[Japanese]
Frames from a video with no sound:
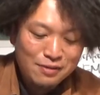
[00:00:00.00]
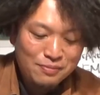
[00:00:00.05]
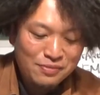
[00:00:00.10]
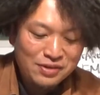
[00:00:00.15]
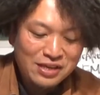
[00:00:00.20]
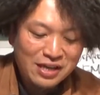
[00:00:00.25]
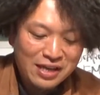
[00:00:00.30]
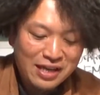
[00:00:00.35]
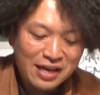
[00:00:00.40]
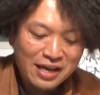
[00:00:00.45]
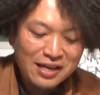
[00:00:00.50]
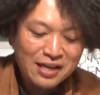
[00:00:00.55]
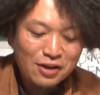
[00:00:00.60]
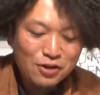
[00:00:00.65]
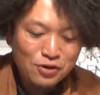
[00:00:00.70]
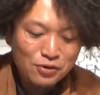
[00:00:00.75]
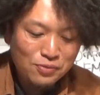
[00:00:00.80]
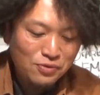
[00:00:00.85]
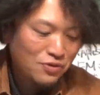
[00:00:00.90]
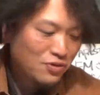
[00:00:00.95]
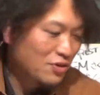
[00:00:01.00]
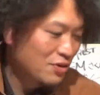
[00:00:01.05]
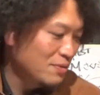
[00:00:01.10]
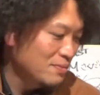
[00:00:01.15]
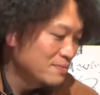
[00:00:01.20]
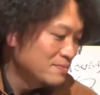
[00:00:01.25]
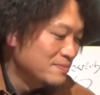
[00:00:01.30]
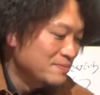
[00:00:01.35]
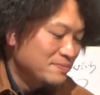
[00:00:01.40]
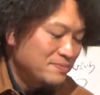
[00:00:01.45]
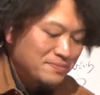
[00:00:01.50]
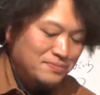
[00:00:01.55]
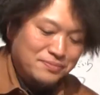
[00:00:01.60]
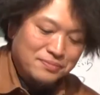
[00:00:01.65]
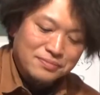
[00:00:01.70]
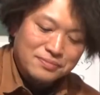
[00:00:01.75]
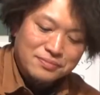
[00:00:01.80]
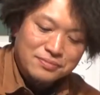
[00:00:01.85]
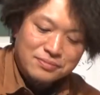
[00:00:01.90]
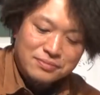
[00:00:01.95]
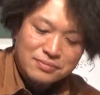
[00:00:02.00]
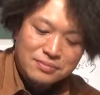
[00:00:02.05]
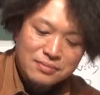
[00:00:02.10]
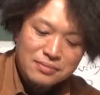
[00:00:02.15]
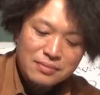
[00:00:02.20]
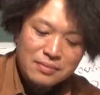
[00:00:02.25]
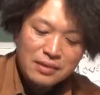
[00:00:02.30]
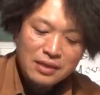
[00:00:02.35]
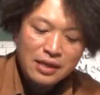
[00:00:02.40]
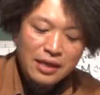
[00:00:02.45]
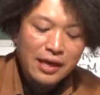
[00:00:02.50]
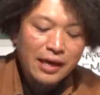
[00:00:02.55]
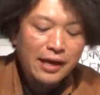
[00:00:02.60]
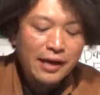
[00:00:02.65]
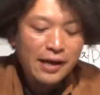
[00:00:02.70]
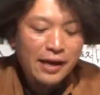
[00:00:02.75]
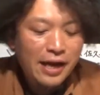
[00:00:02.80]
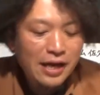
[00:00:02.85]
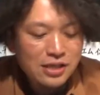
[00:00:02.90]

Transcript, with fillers: みんな大変だと思うよえー、